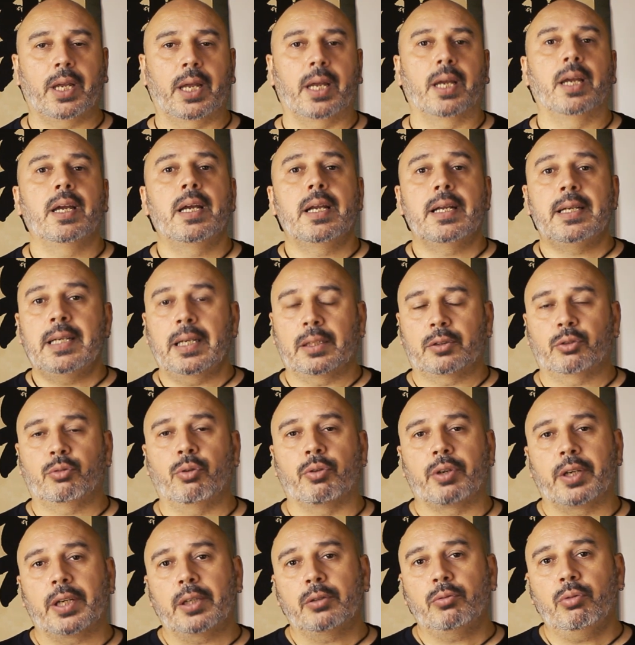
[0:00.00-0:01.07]
che gli
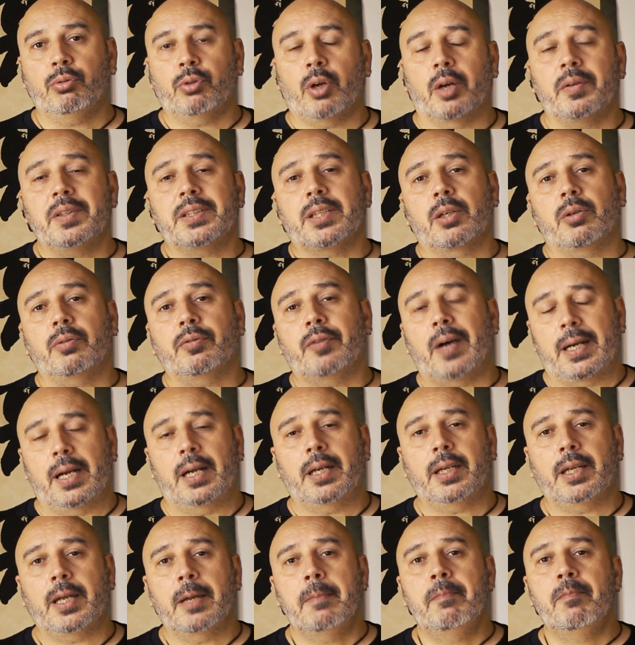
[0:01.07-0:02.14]
attori che tu trovi sanno fare
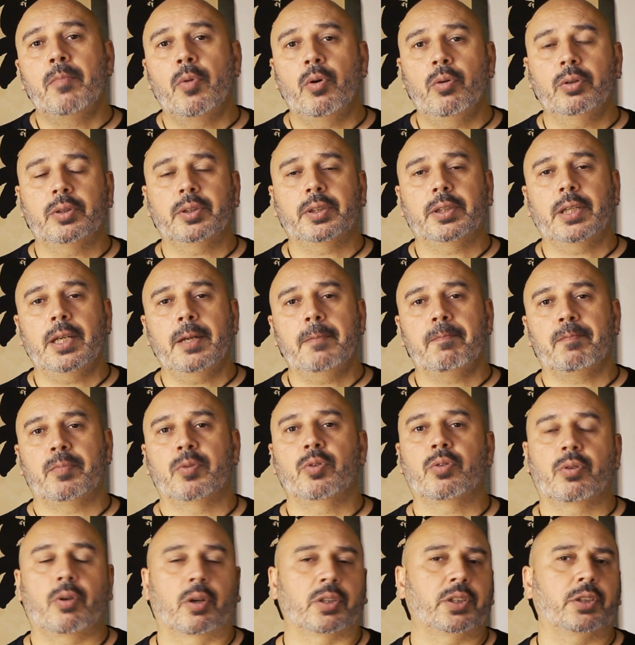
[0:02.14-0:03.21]
anche molte
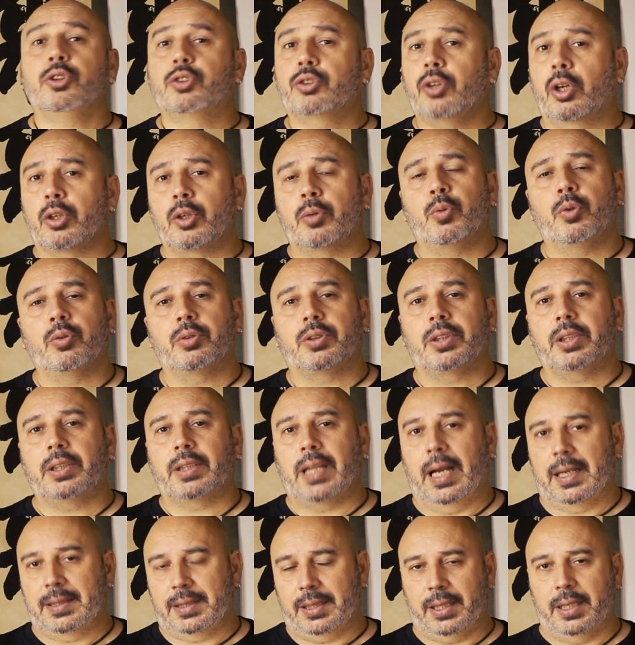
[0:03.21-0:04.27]
più cose. Sono
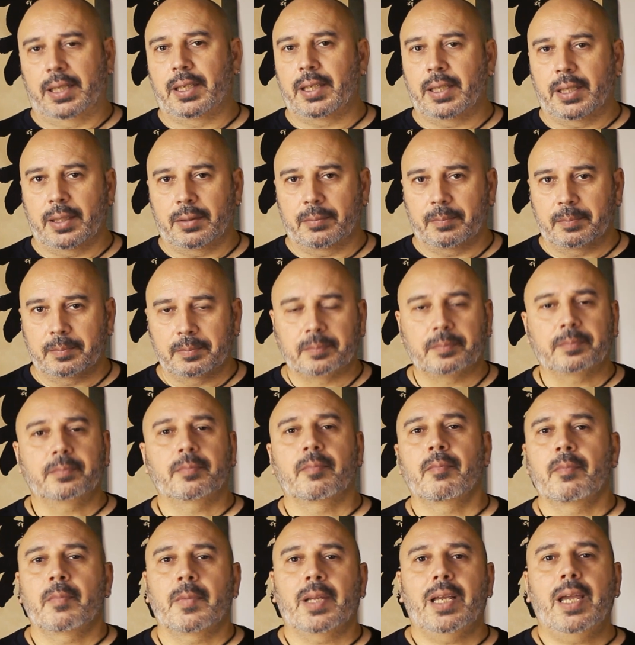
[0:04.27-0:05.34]
multitasking.
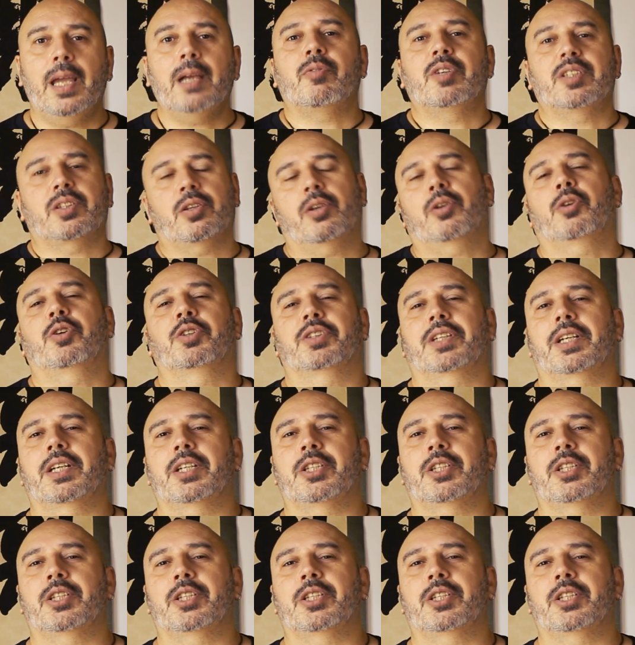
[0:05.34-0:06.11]
E questa è una cosa